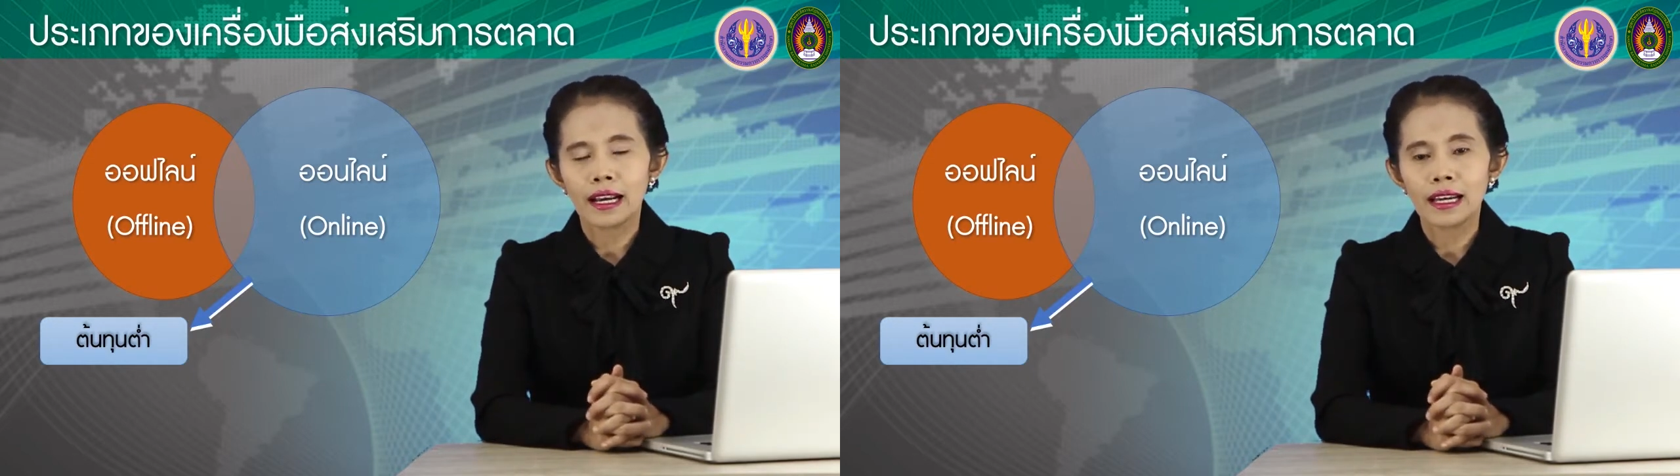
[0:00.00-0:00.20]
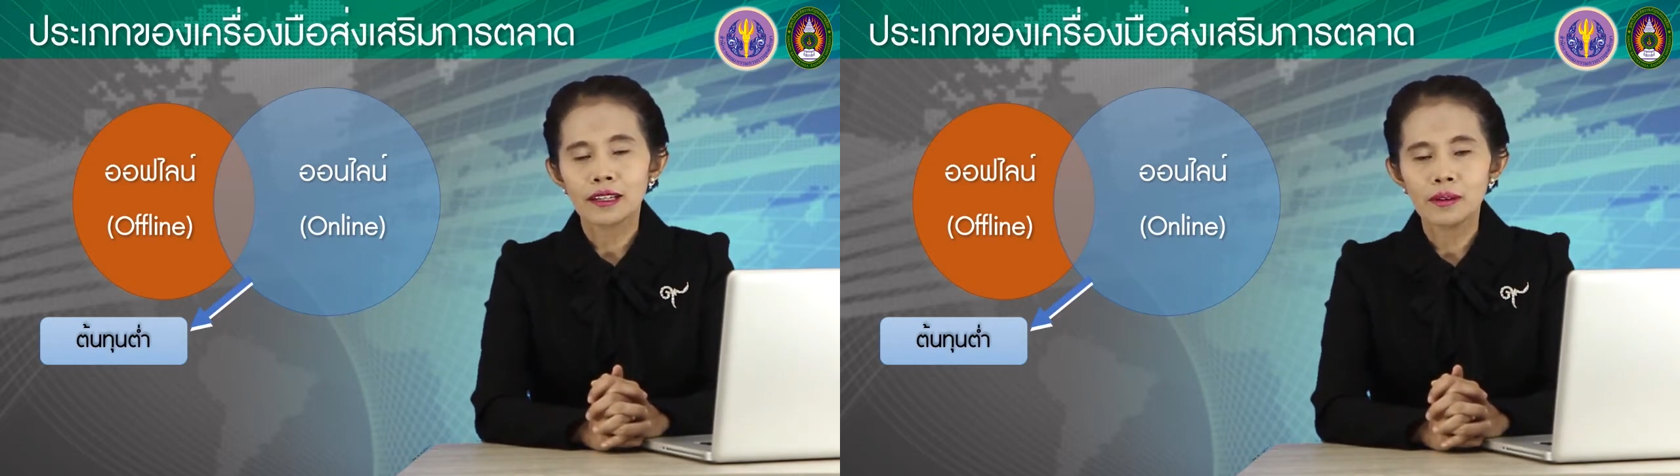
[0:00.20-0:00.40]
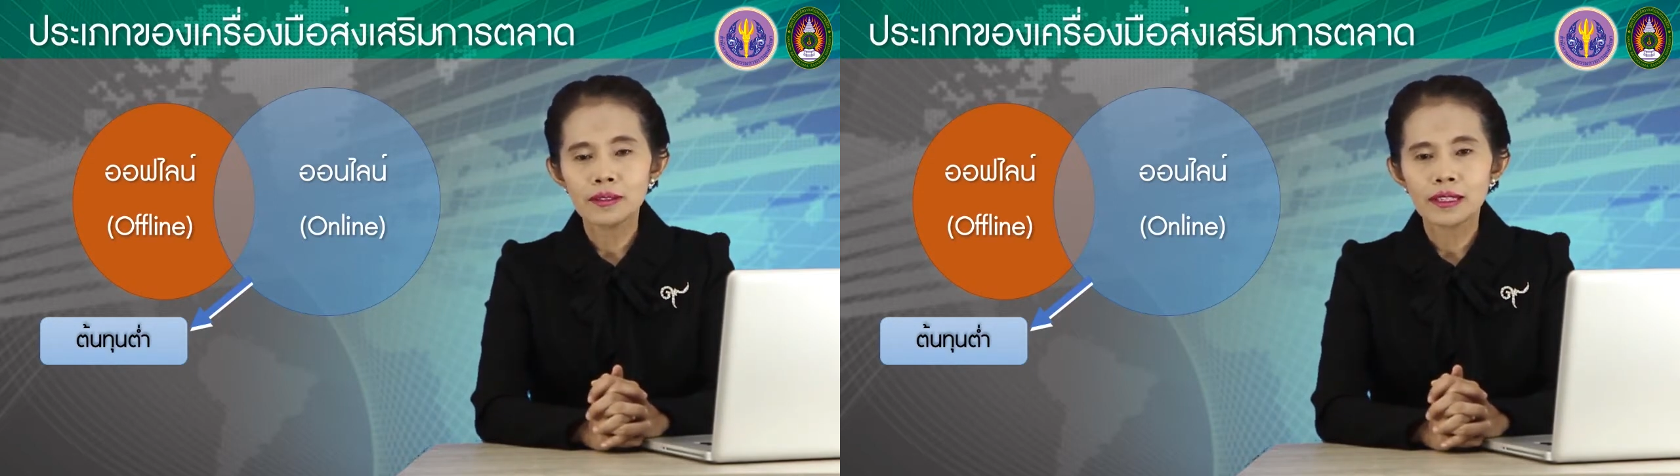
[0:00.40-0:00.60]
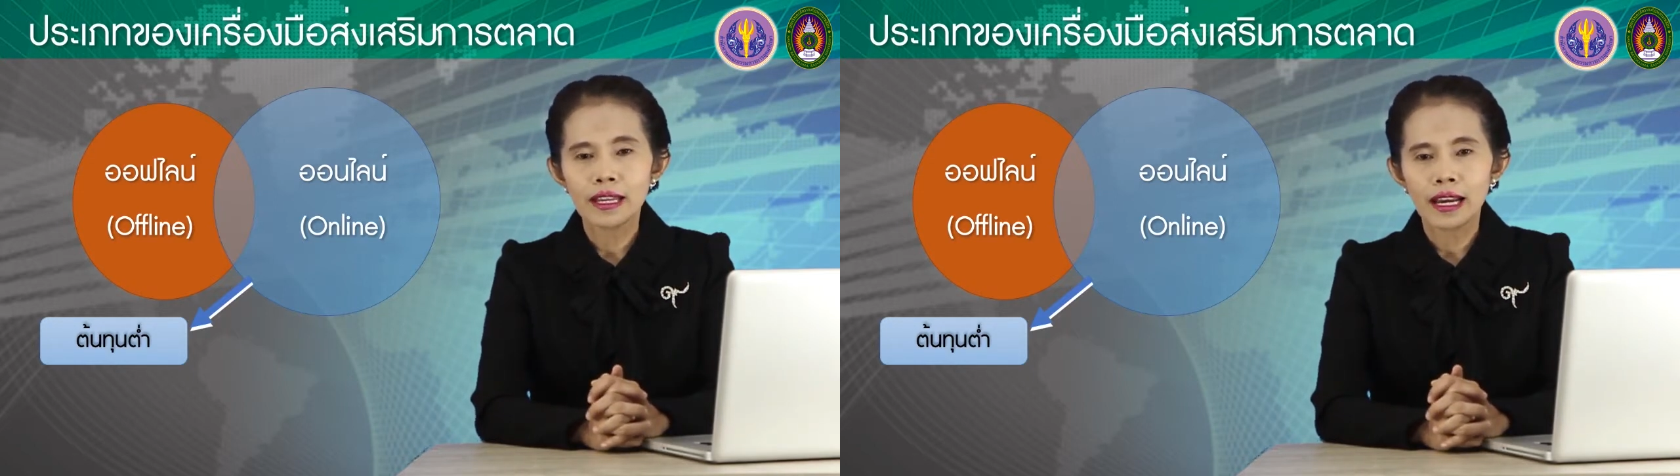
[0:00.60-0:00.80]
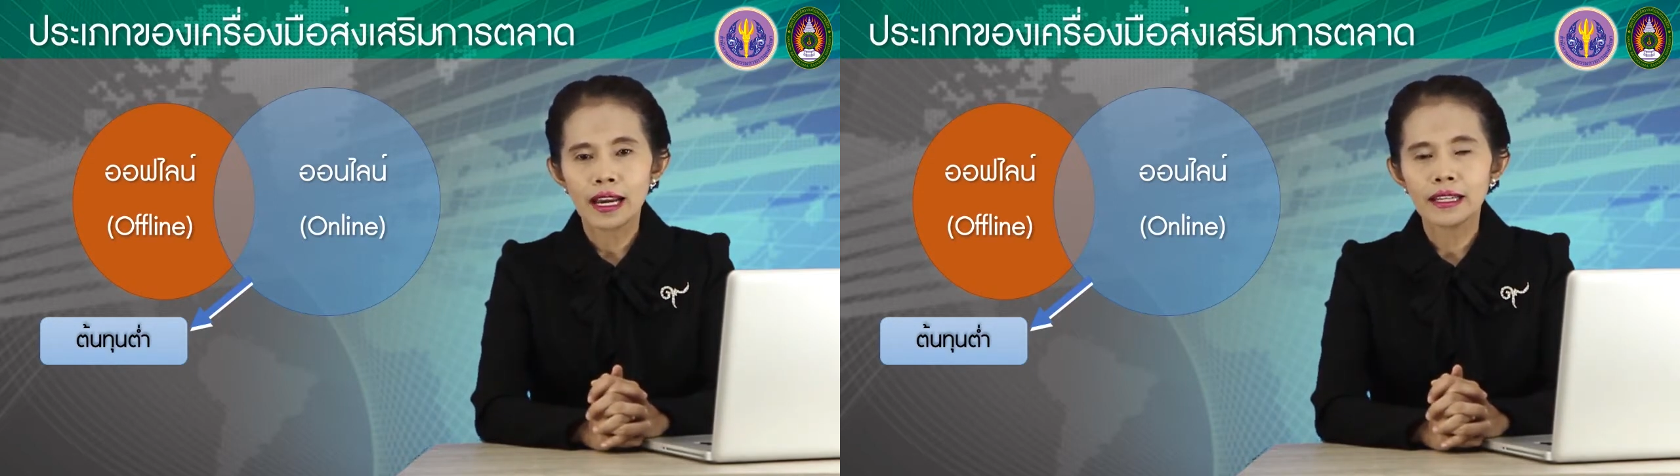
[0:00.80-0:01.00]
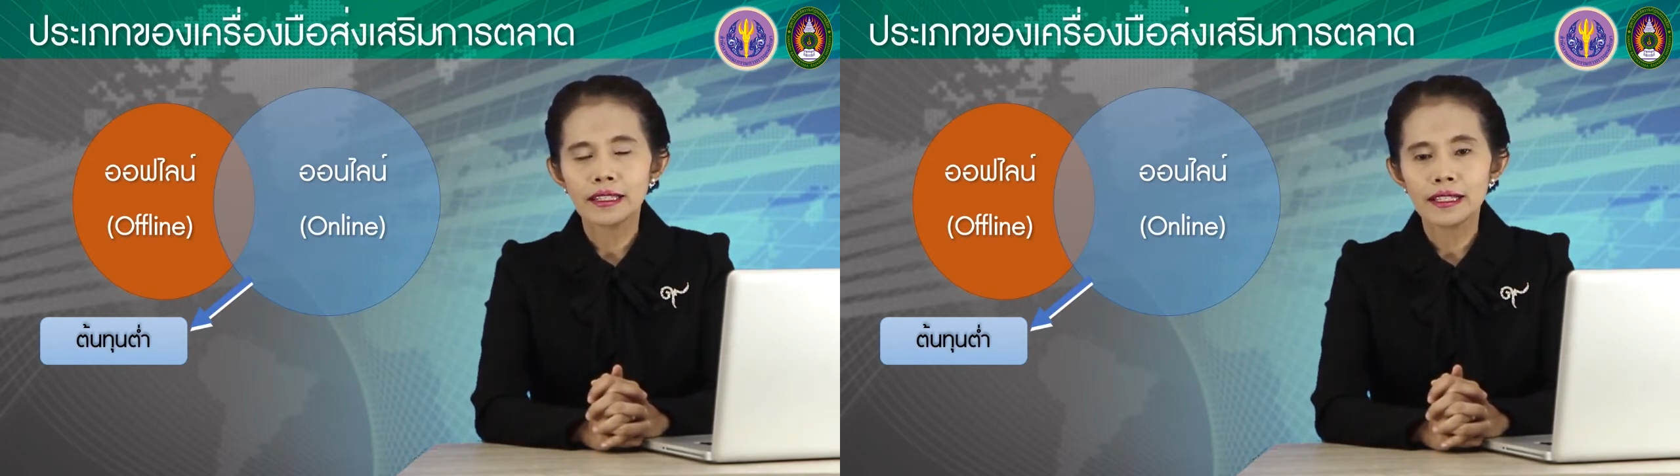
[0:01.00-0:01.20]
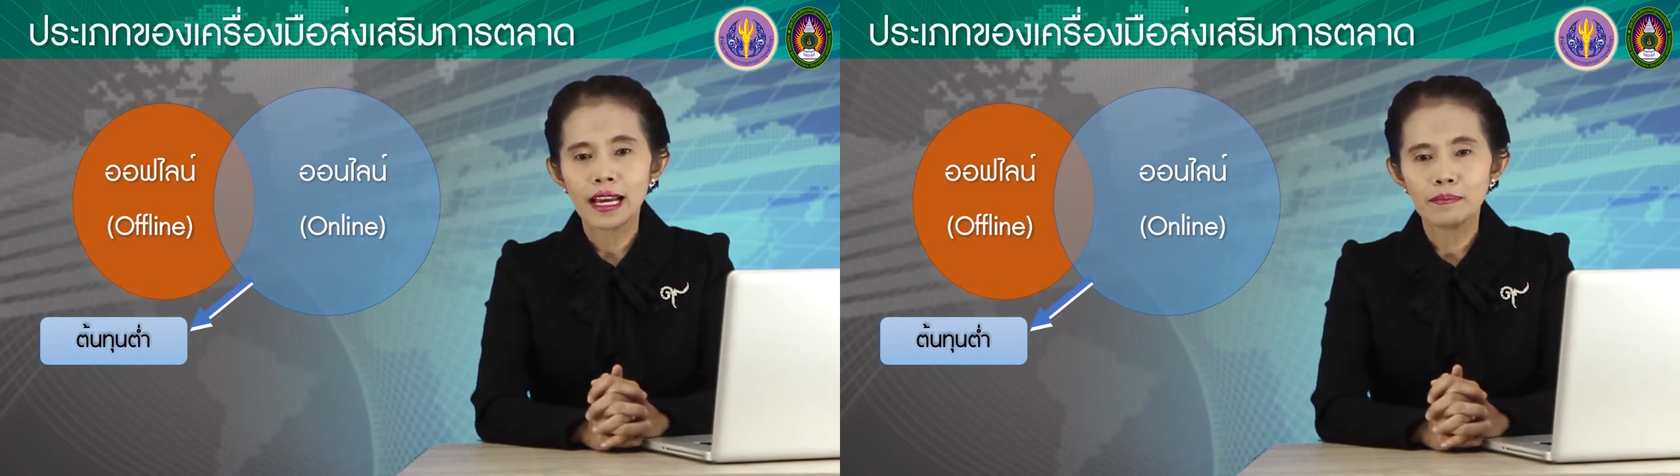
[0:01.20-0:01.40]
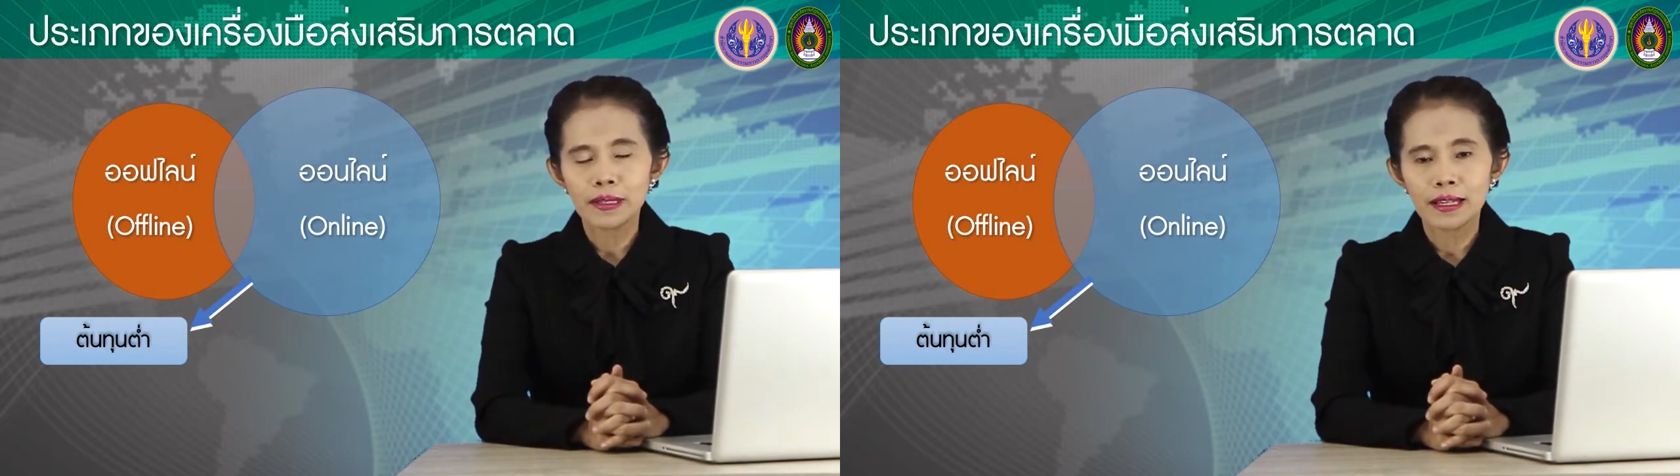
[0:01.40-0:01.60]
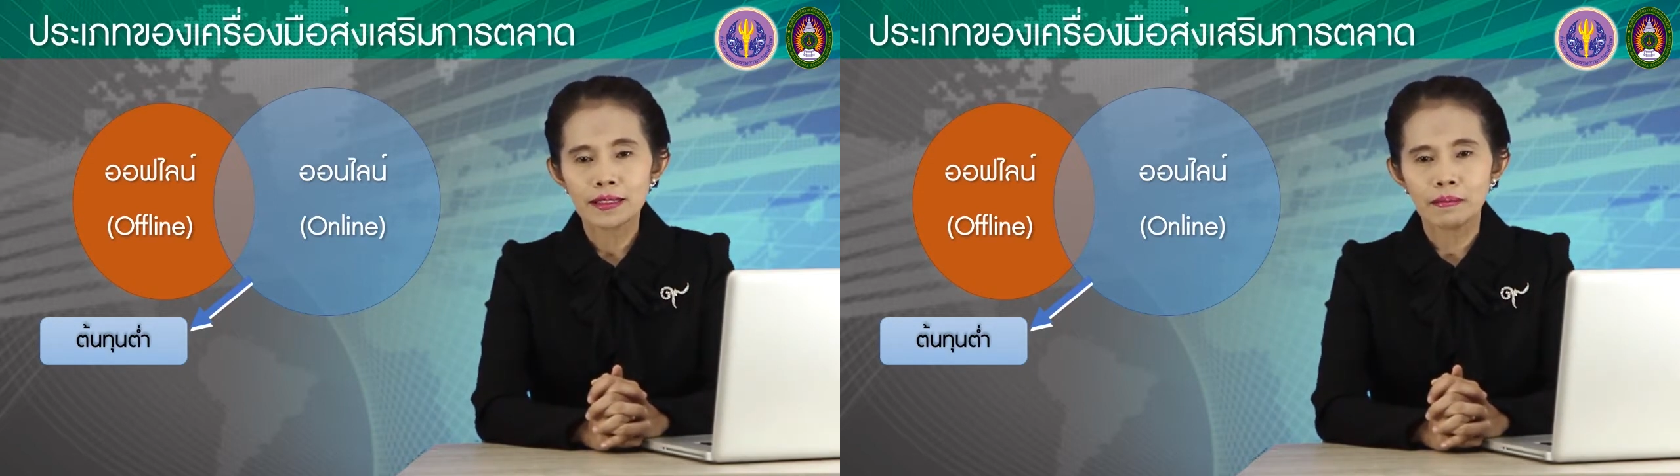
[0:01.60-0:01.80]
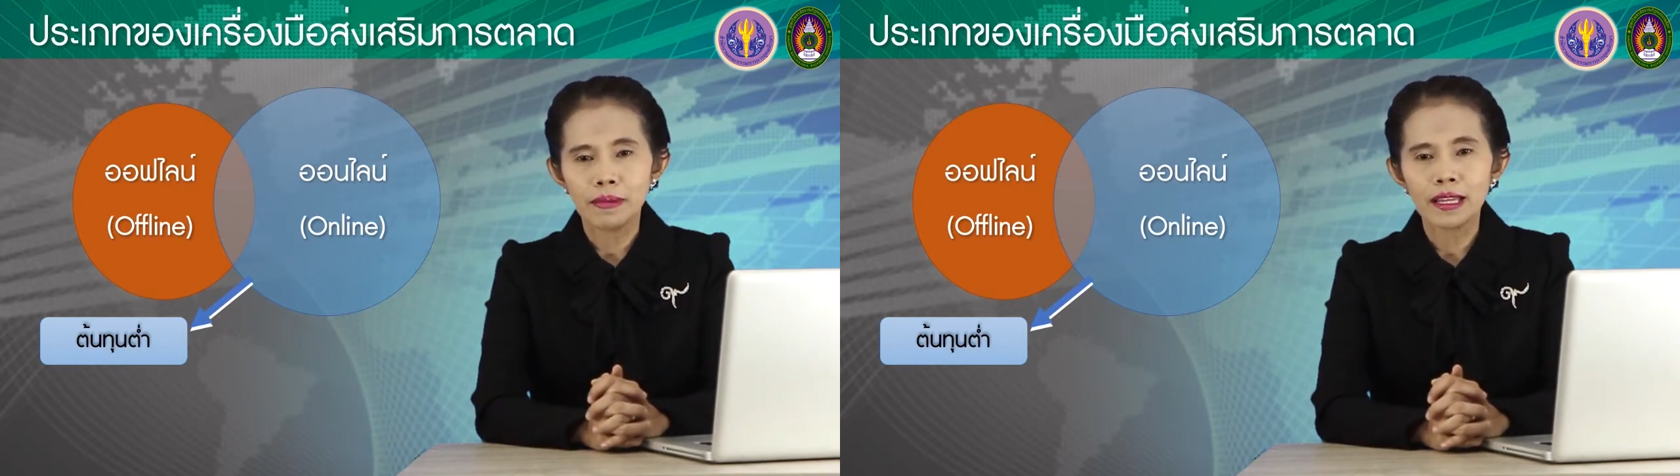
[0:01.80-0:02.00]
การโฆษณาหรือการประชา
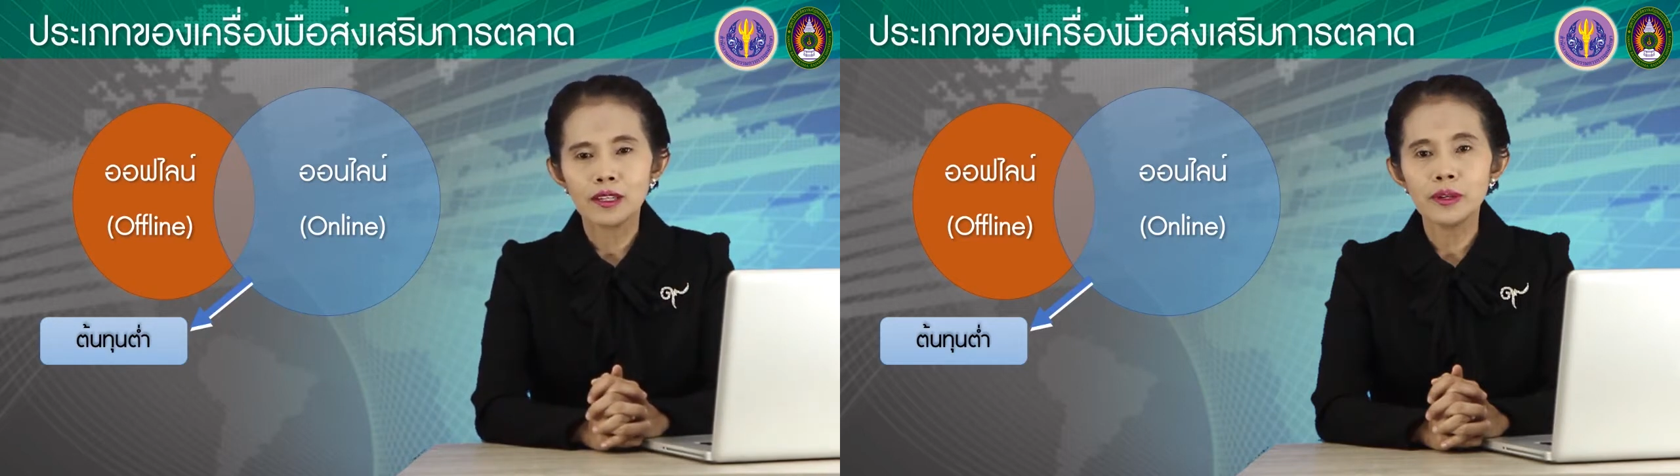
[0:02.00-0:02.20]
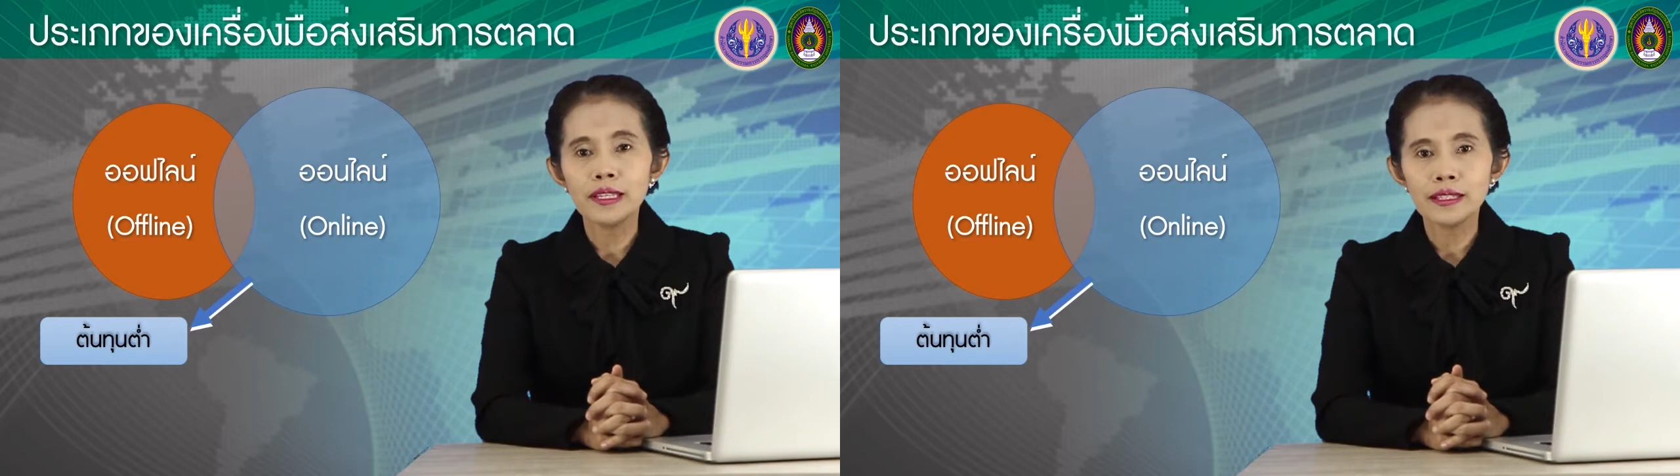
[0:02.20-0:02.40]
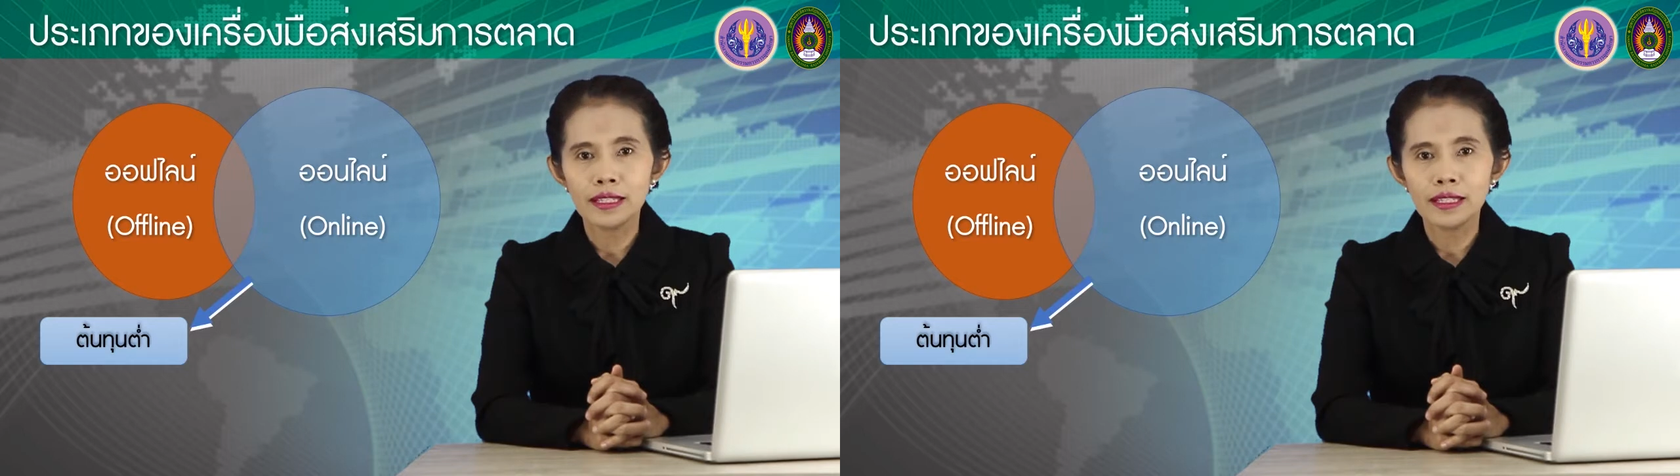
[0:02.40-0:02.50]
สัมพันธ์ด้วย